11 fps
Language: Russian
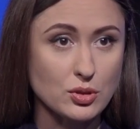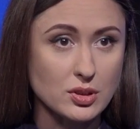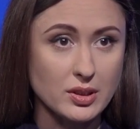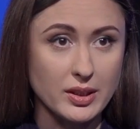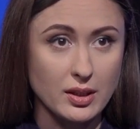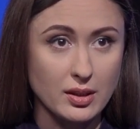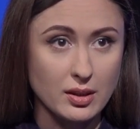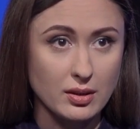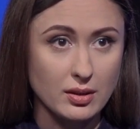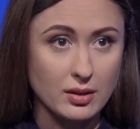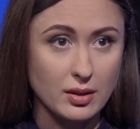числе
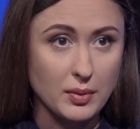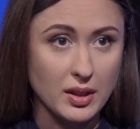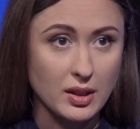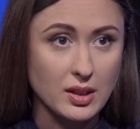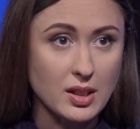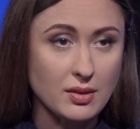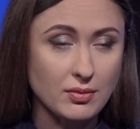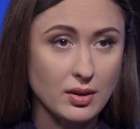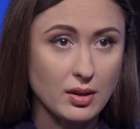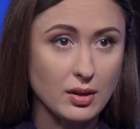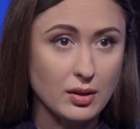и на мэра
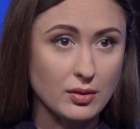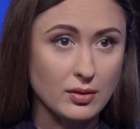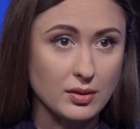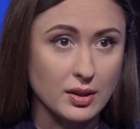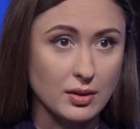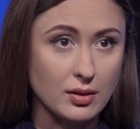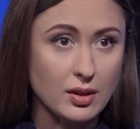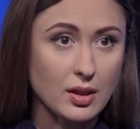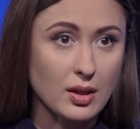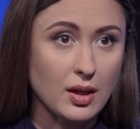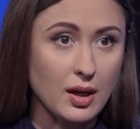Киева. Э, это
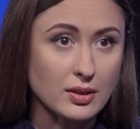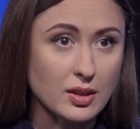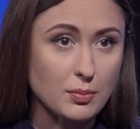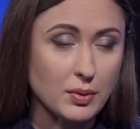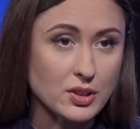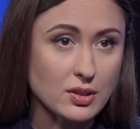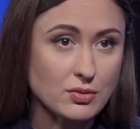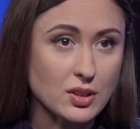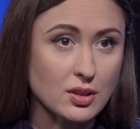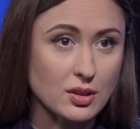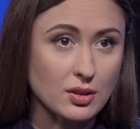Андрей
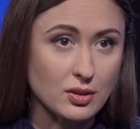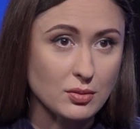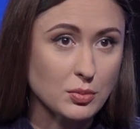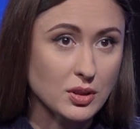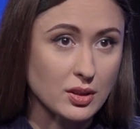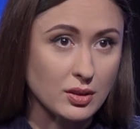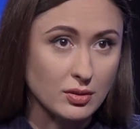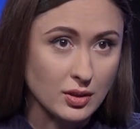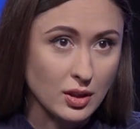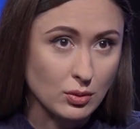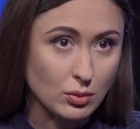Пальчевский, Дмитрий
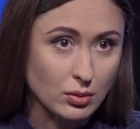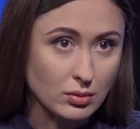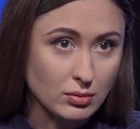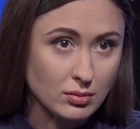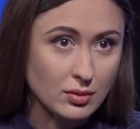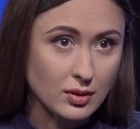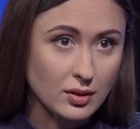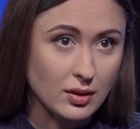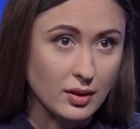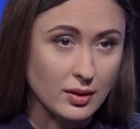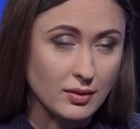Гордон.
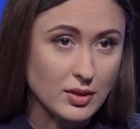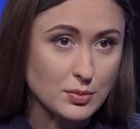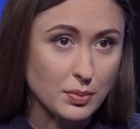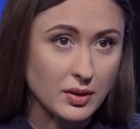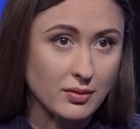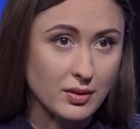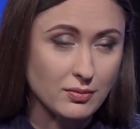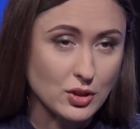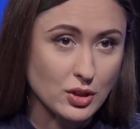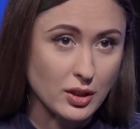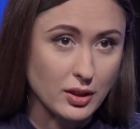Угу. Давайте поговорим
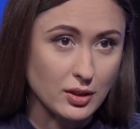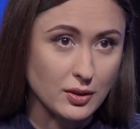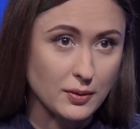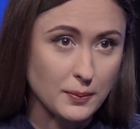вначале о них.